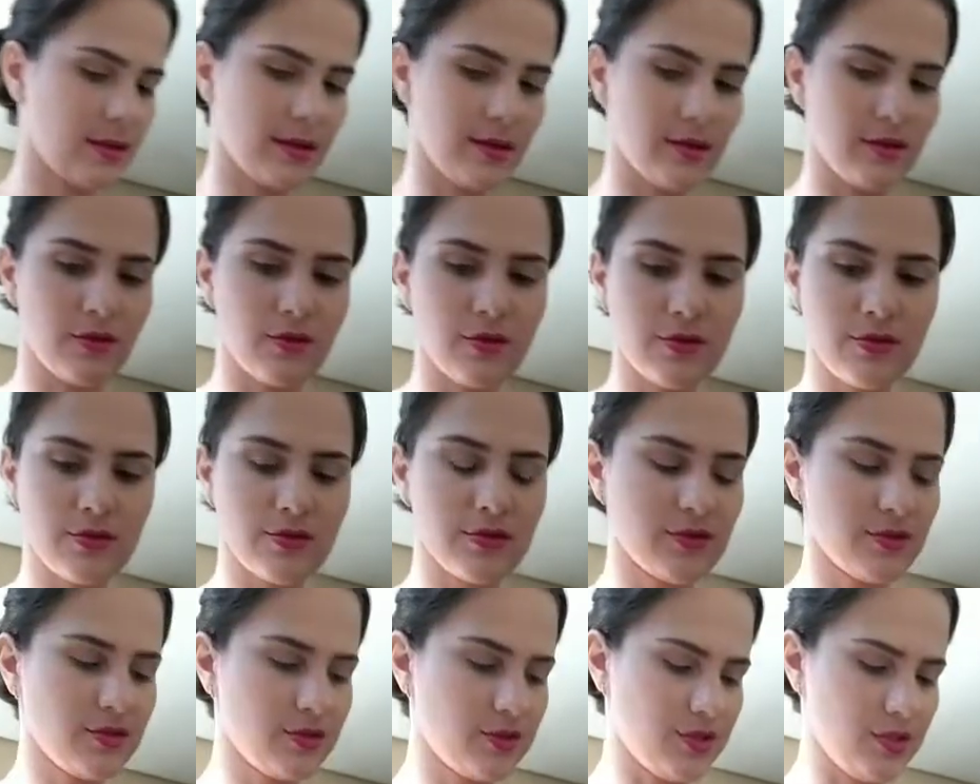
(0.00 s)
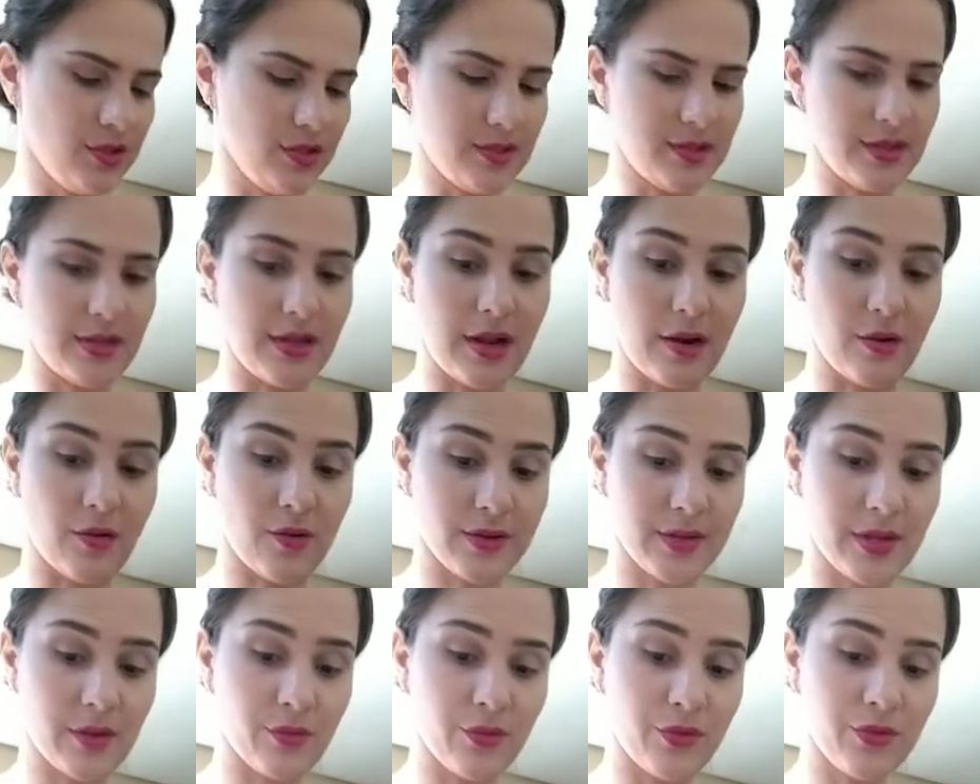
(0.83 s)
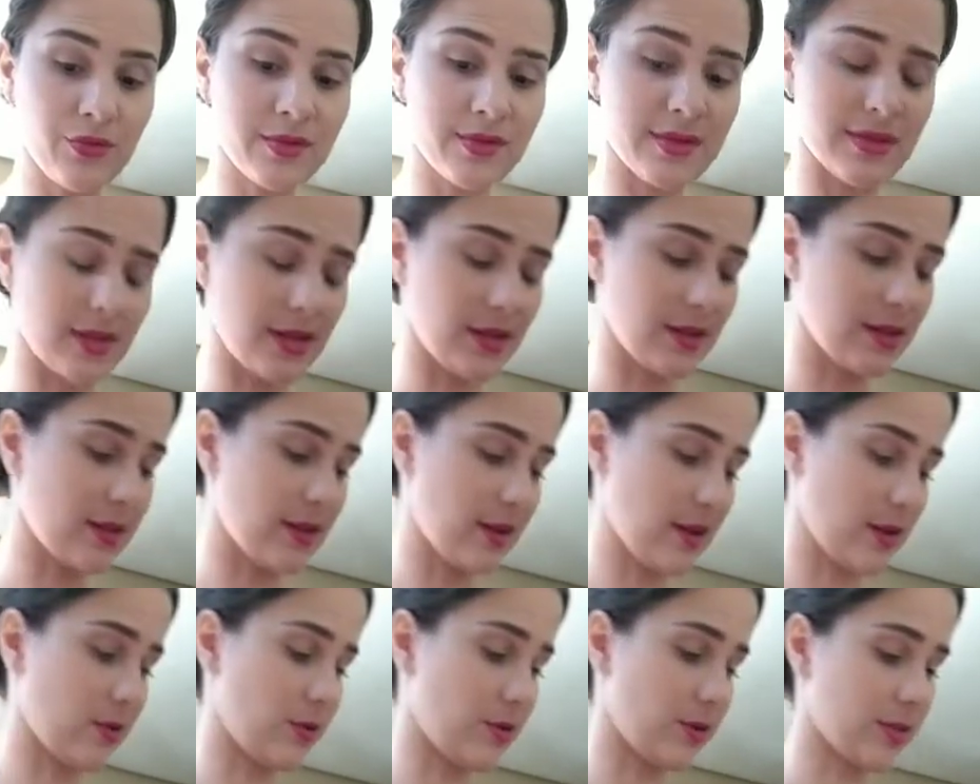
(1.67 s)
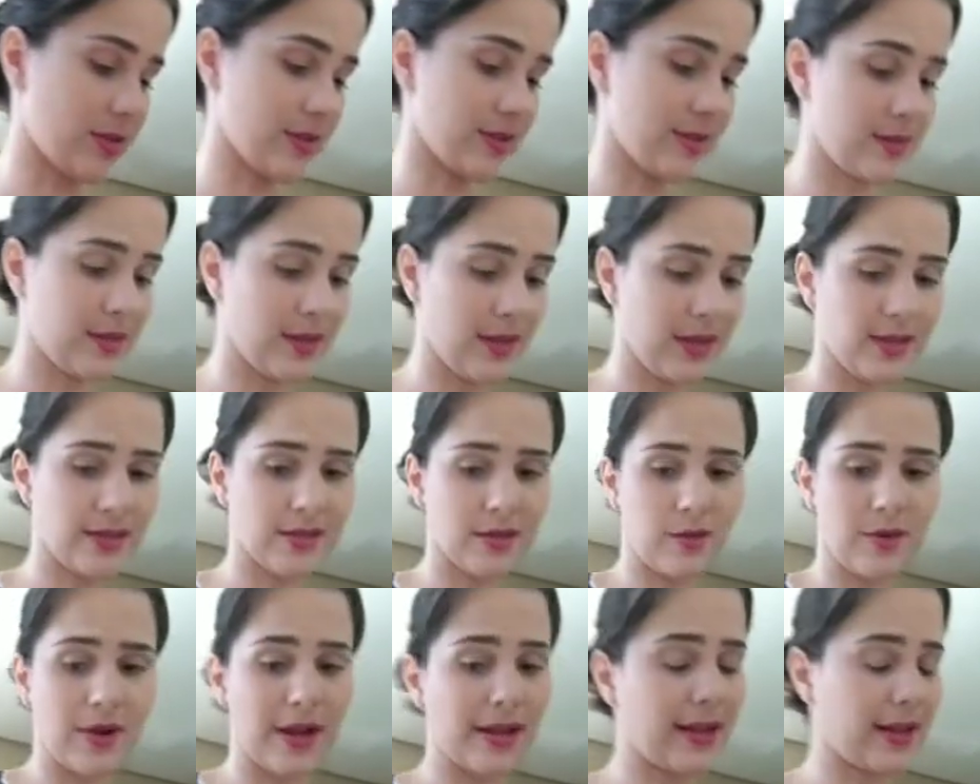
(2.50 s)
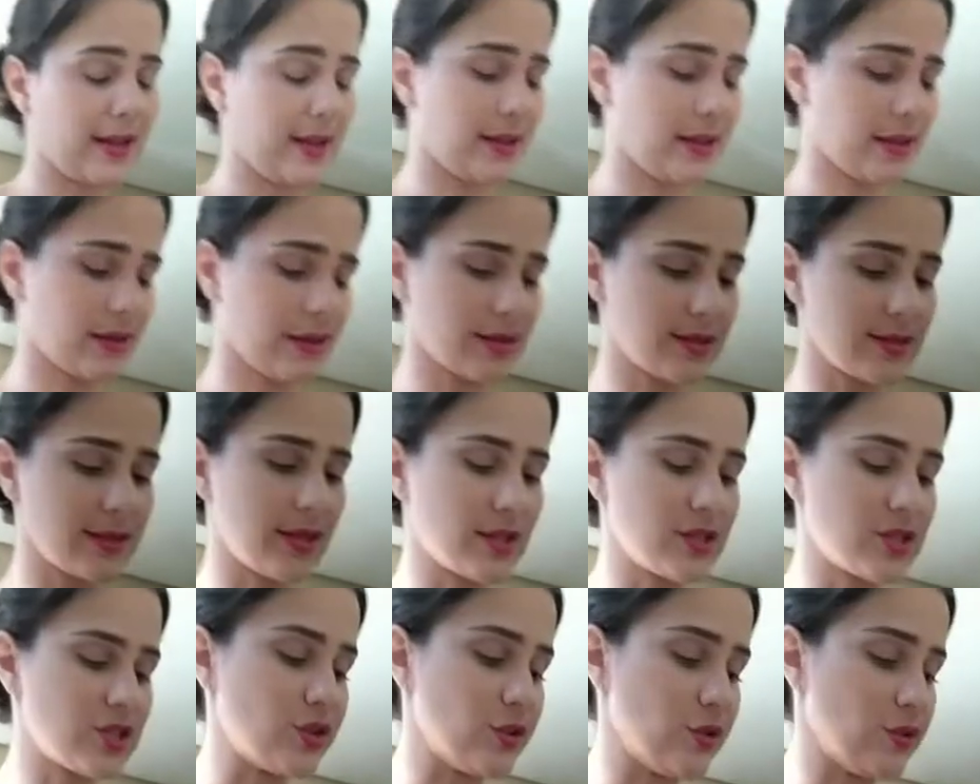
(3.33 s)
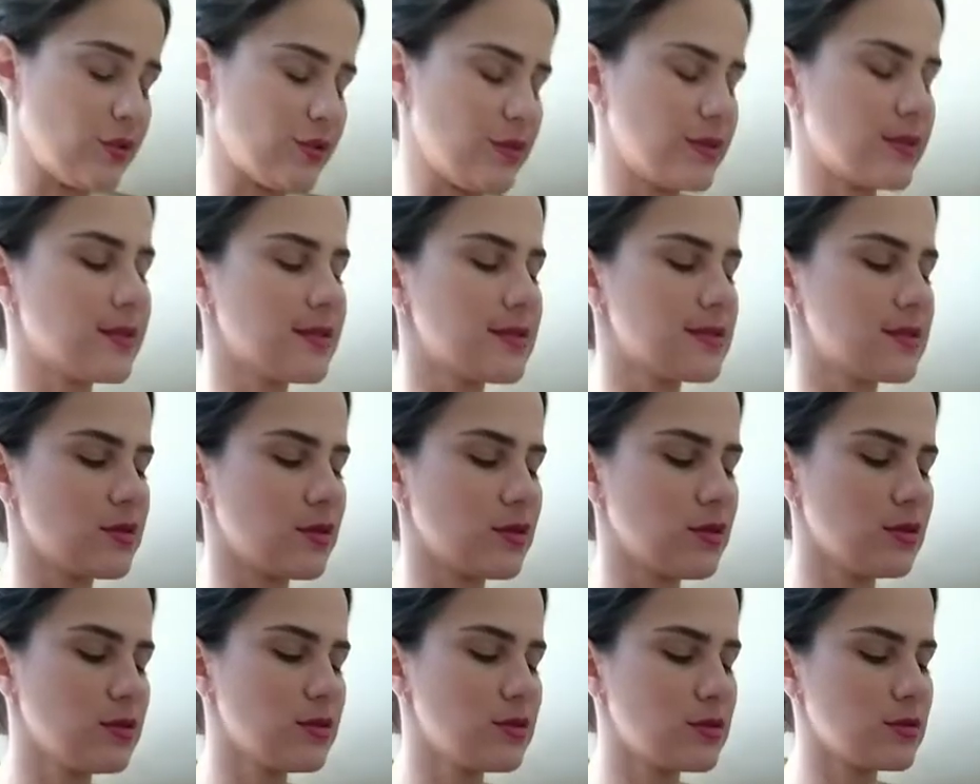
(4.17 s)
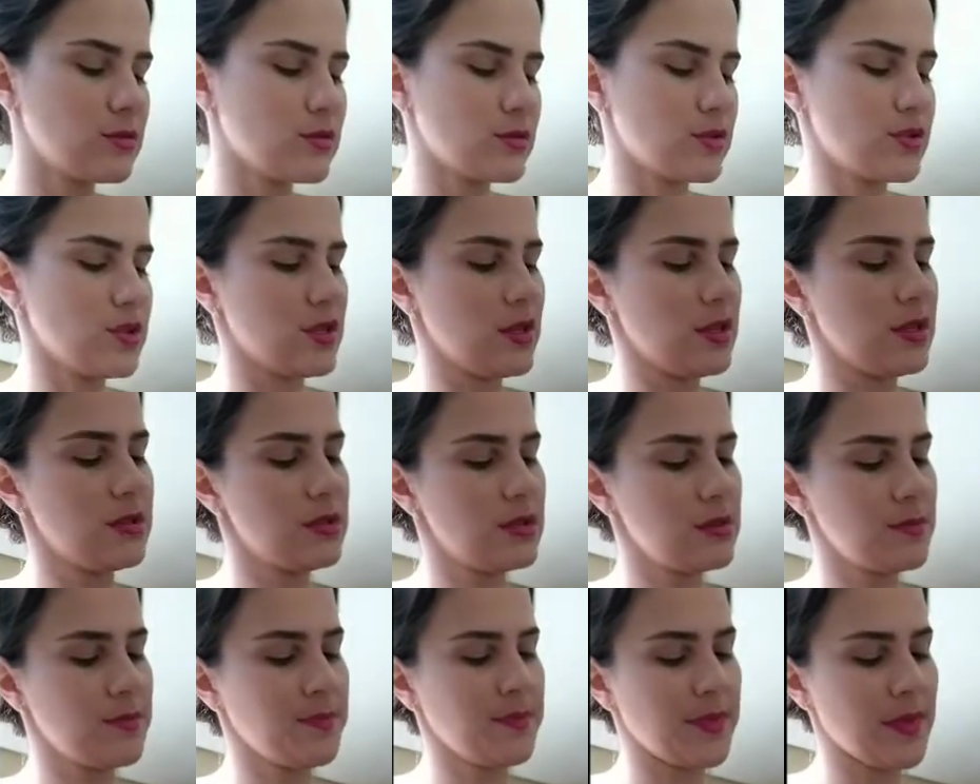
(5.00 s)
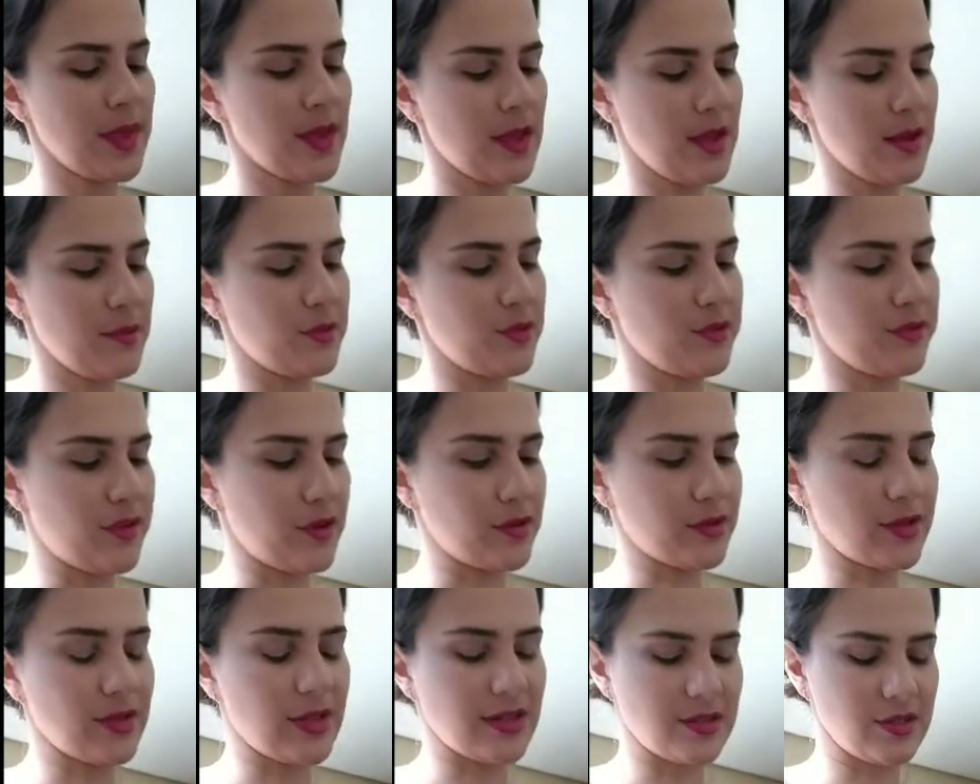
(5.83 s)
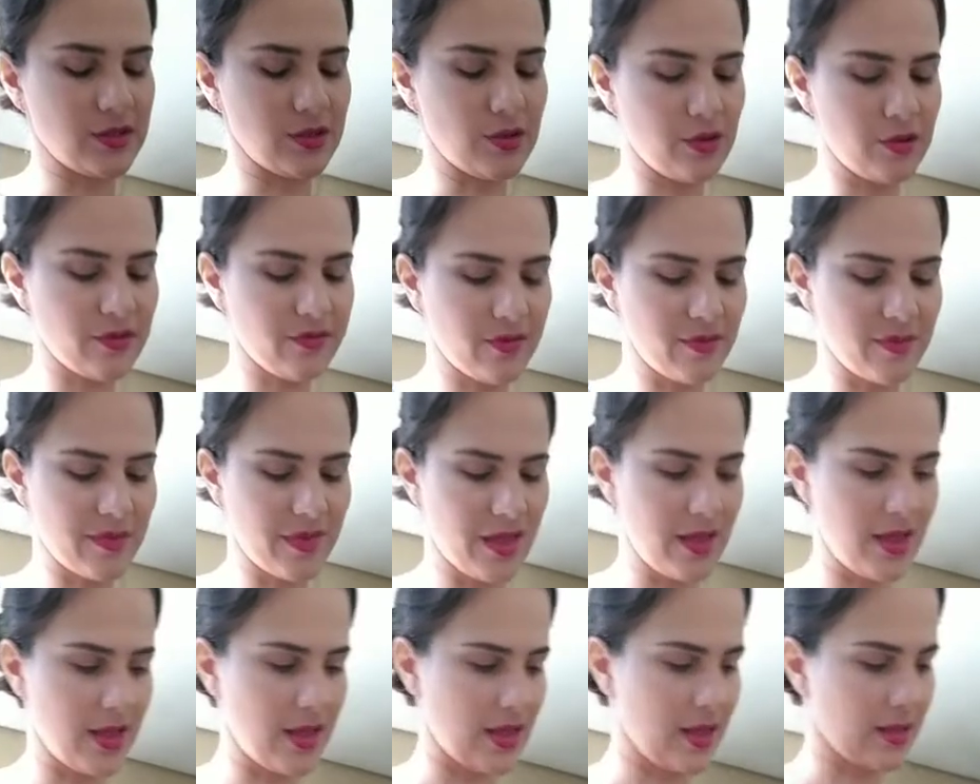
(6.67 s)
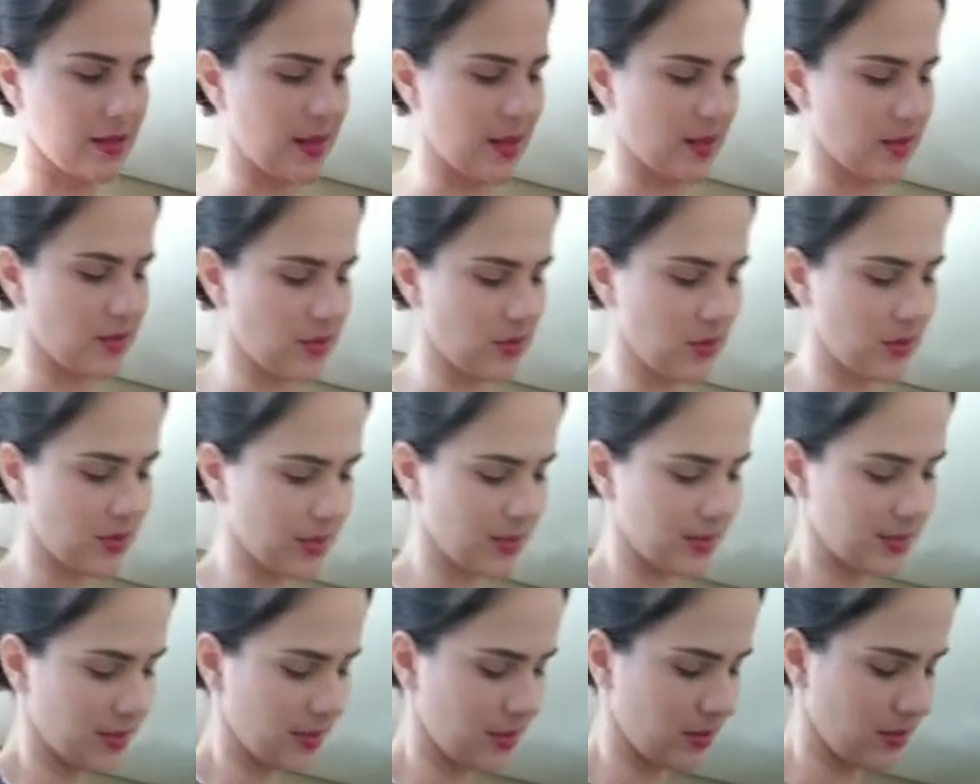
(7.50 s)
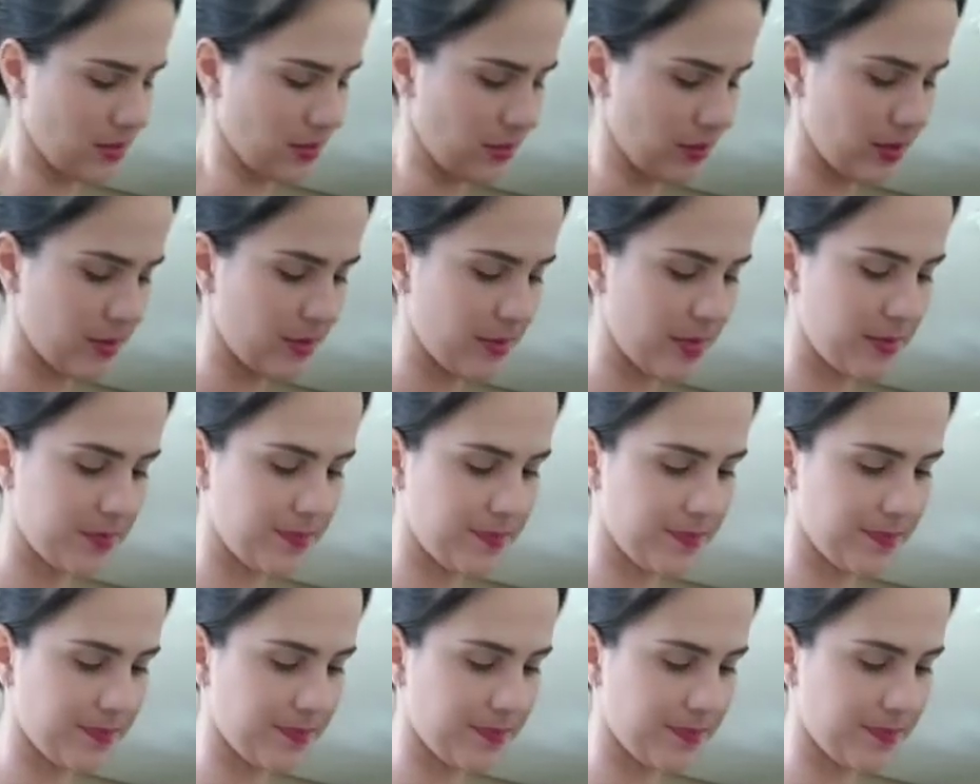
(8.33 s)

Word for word: todos os dias. Ele acorda muito cedo, ele acorda às 6h40, 7 horas, todos os dias. Por volta das 9h30, 10 horas ele dorme.